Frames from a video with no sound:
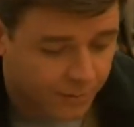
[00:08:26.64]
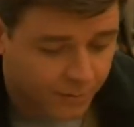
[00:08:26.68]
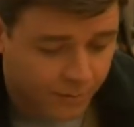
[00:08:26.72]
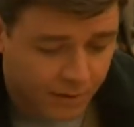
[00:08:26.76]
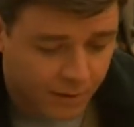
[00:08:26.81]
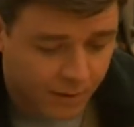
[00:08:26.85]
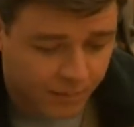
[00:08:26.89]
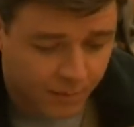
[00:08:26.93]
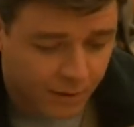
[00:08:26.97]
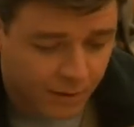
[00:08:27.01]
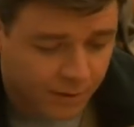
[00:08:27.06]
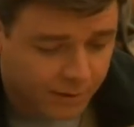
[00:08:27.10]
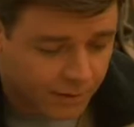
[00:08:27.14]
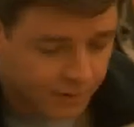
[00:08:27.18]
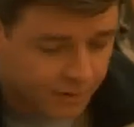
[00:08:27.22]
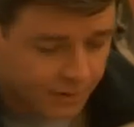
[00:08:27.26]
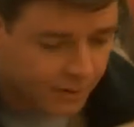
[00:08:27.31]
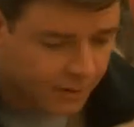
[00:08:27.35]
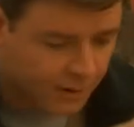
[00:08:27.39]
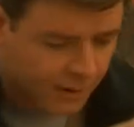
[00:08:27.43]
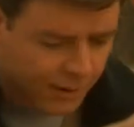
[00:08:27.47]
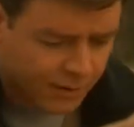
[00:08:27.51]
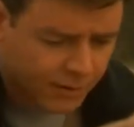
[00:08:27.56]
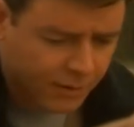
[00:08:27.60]
un uomo
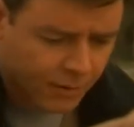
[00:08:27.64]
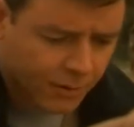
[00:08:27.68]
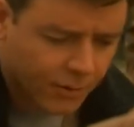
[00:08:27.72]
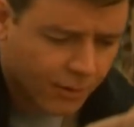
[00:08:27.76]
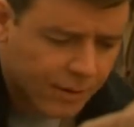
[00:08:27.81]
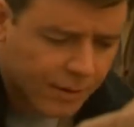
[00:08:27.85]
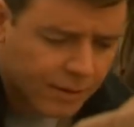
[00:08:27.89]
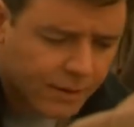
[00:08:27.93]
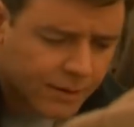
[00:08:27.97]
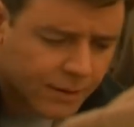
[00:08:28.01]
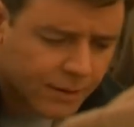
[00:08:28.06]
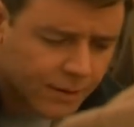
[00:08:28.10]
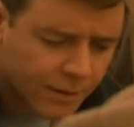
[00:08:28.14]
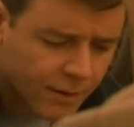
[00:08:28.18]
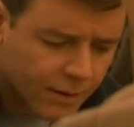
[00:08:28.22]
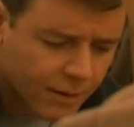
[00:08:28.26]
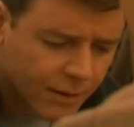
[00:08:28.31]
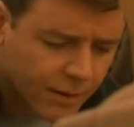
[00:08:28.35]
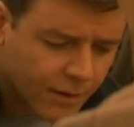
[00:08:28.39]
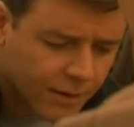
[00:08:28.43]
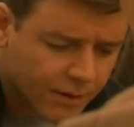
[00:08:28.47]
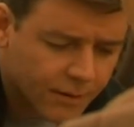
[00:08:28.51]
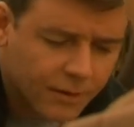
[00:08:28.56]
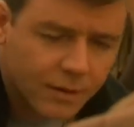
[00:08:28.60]
paziente, Martin. Hai una domanda
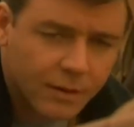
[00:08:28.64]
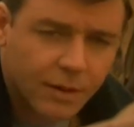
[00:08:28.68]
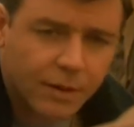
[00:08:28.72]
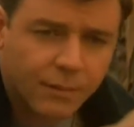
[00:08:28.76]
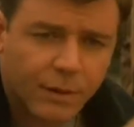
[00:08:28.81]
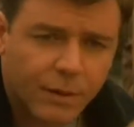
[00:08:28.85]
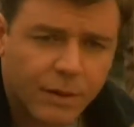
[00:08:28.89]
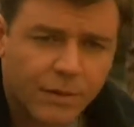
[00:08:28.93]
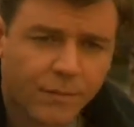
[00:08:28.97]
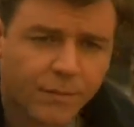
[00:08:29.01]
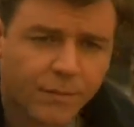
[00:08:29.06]
seria da